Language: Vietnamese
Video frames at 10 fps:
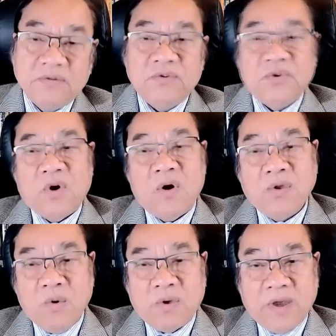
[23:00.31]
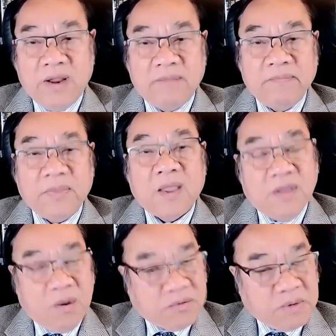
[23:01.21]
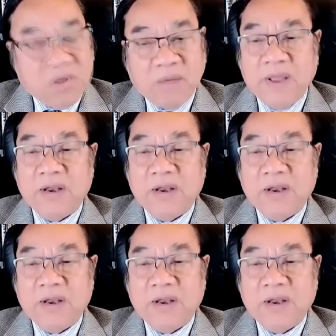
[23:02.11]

cho Ukraine nhưng cũng giống như anh Bình